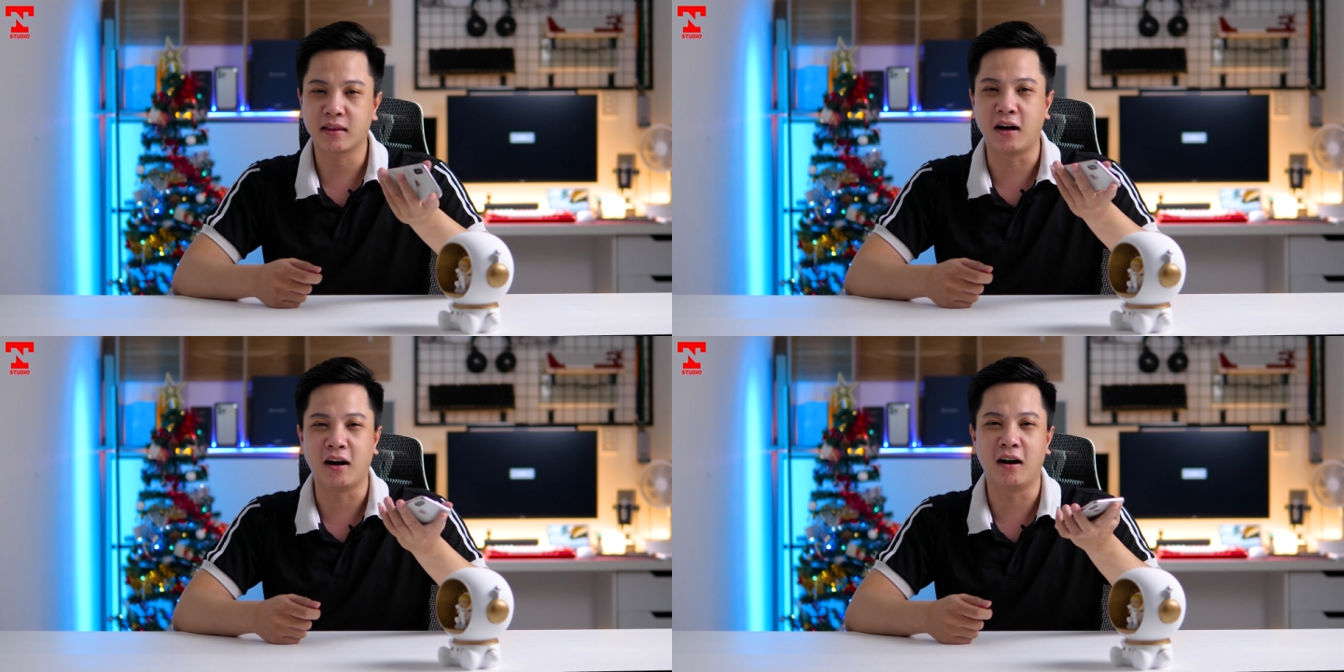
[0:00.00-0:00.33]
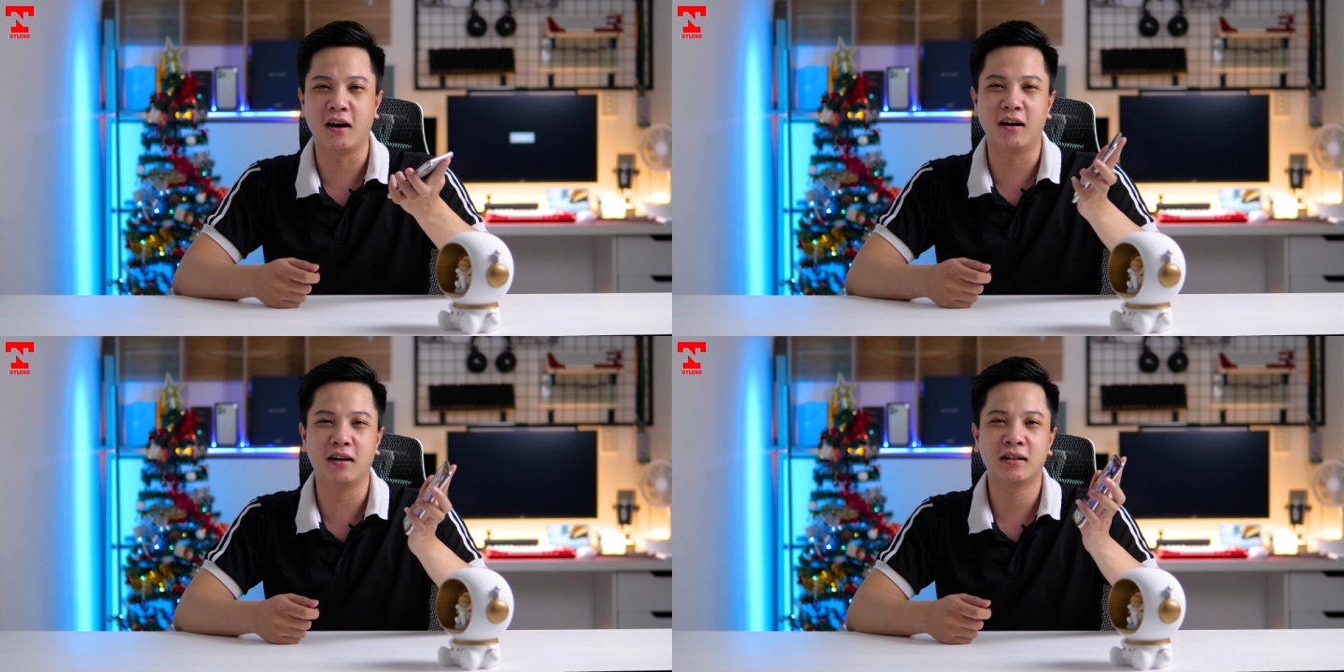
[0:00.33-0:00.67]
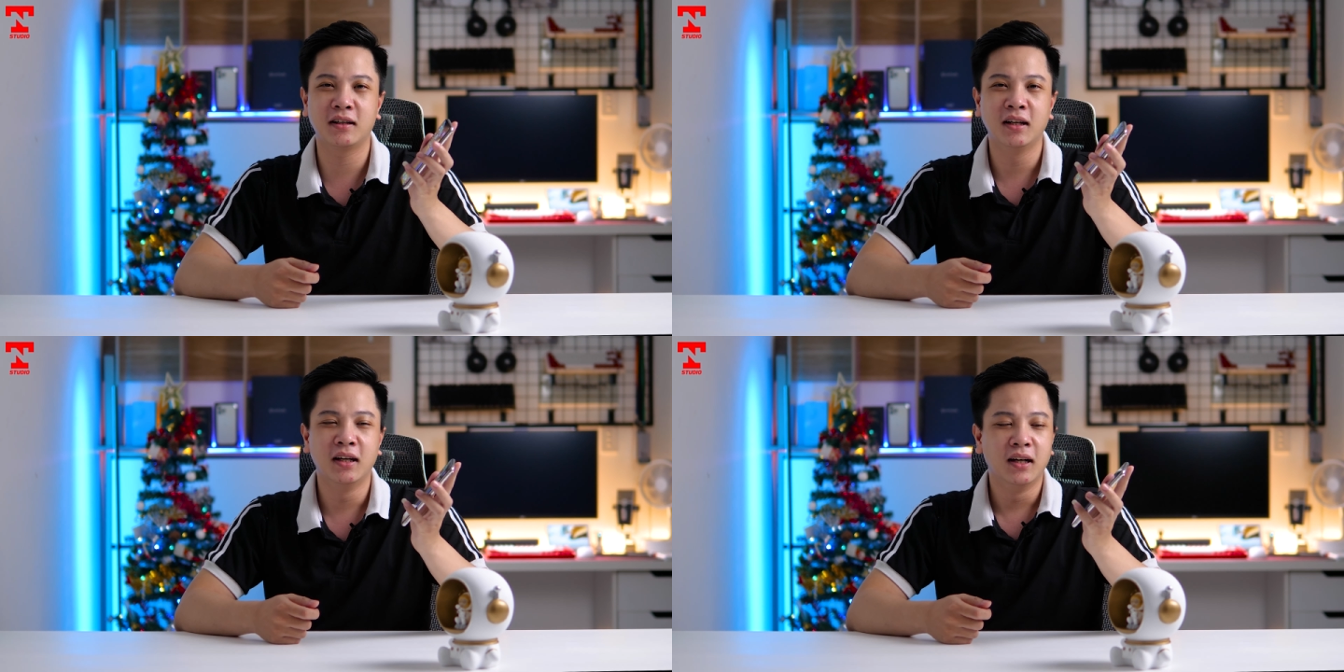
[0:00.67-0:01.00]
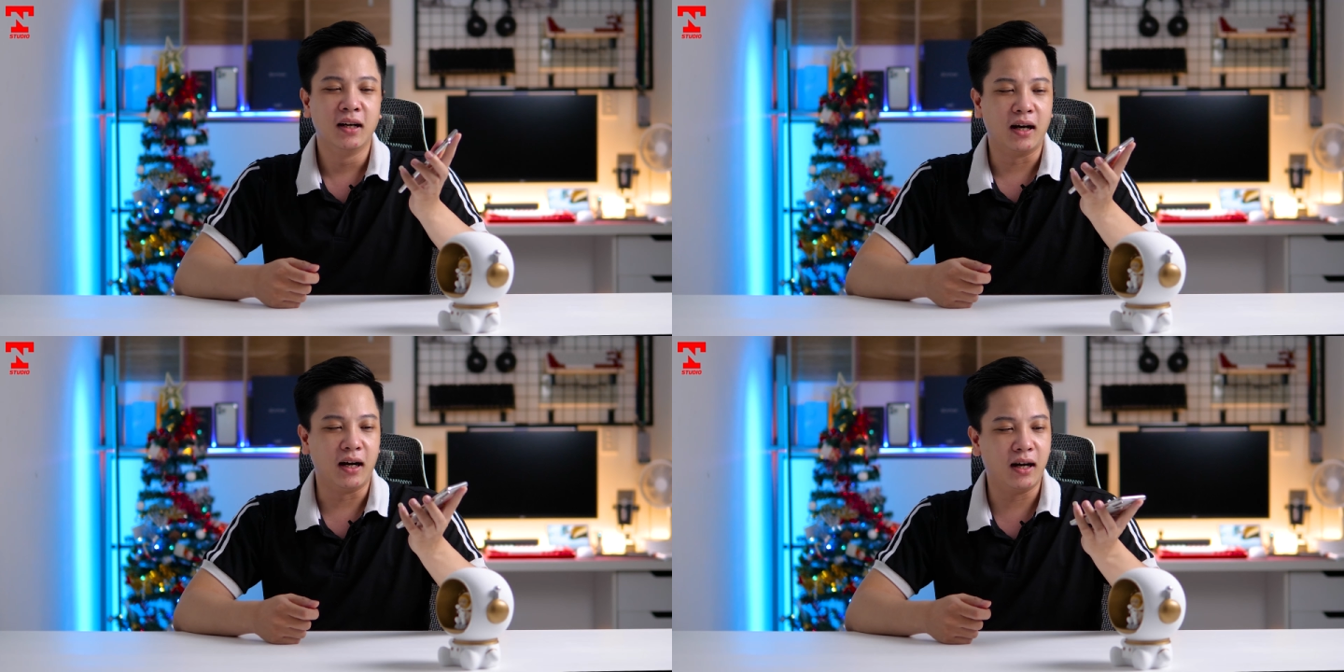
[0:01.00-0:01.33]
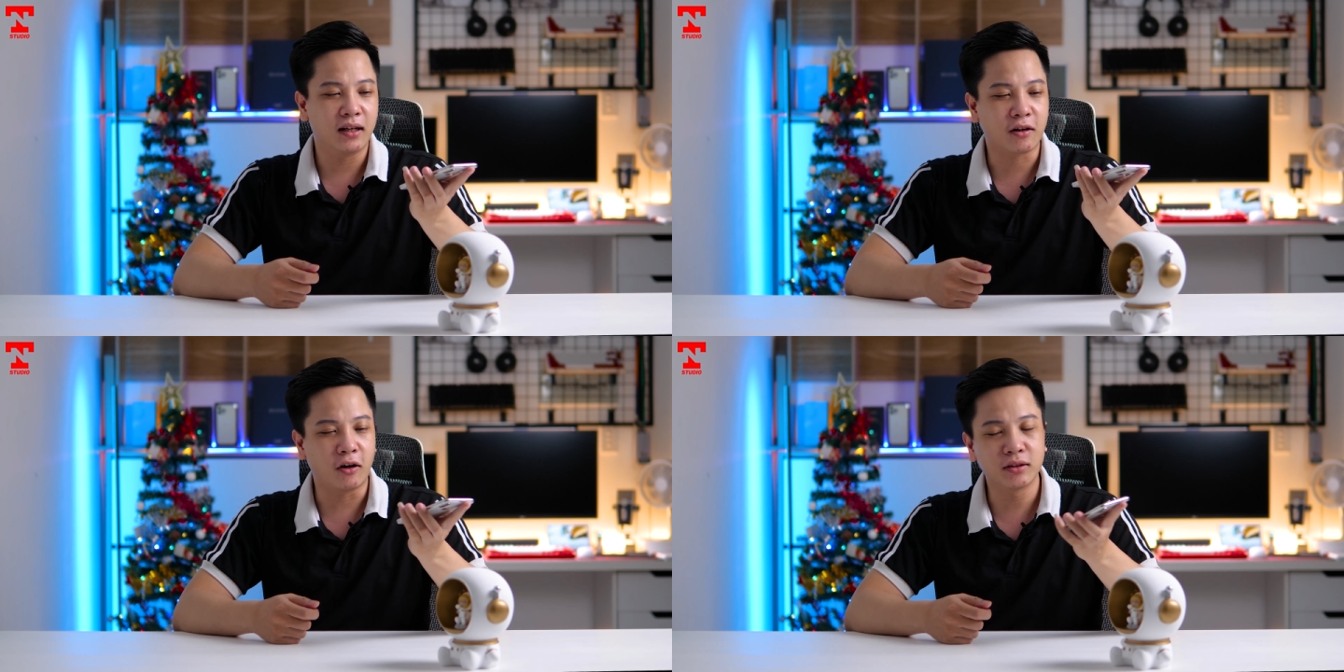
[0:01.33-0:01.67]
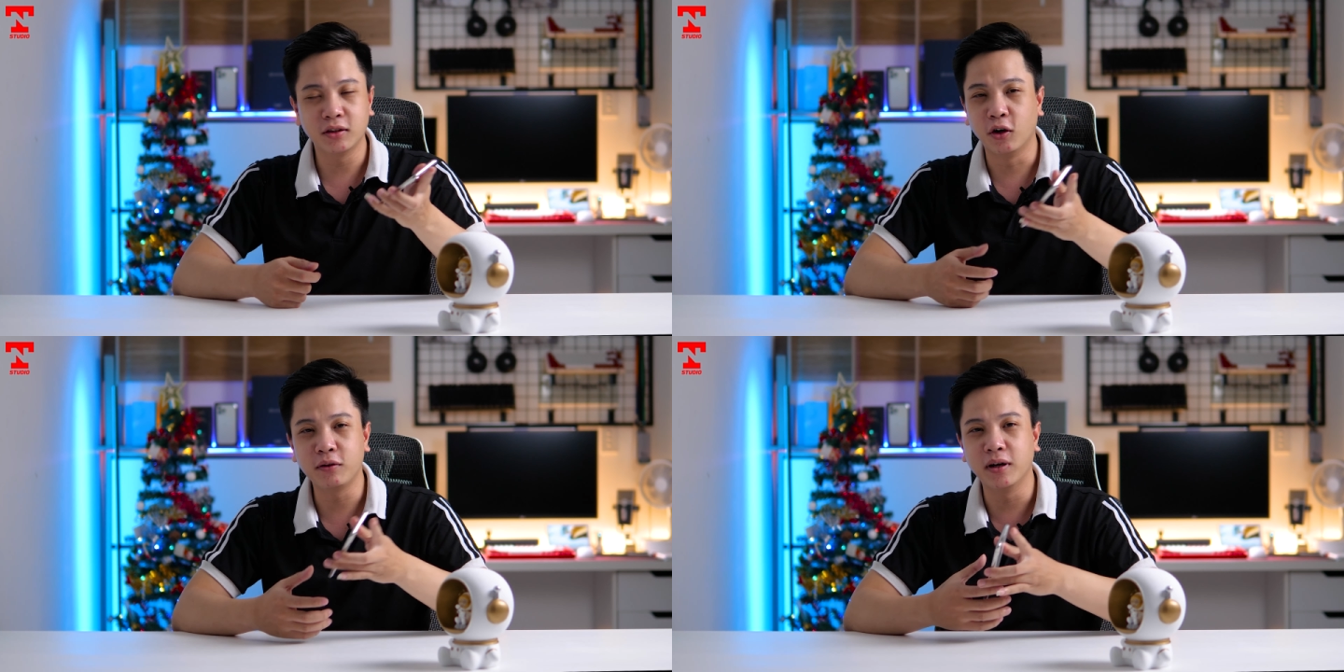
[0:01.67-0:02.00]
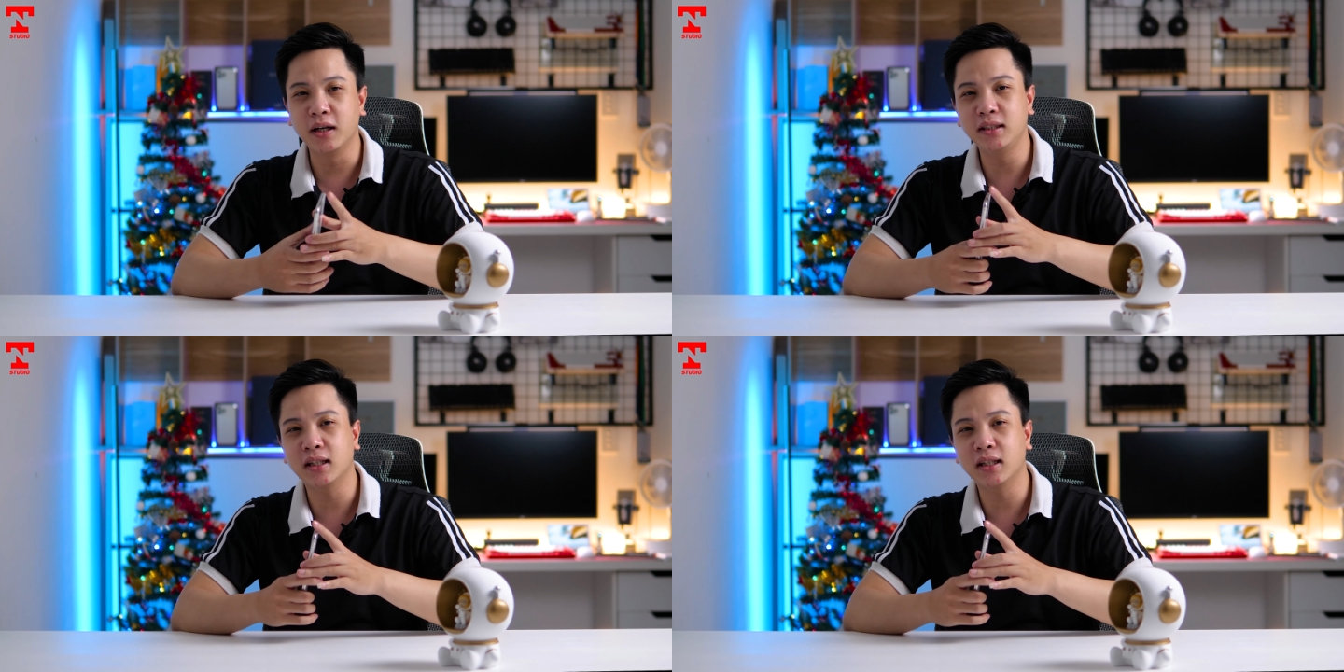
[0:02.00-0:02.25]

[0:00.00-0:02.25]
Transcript: Đó. À, còn đối với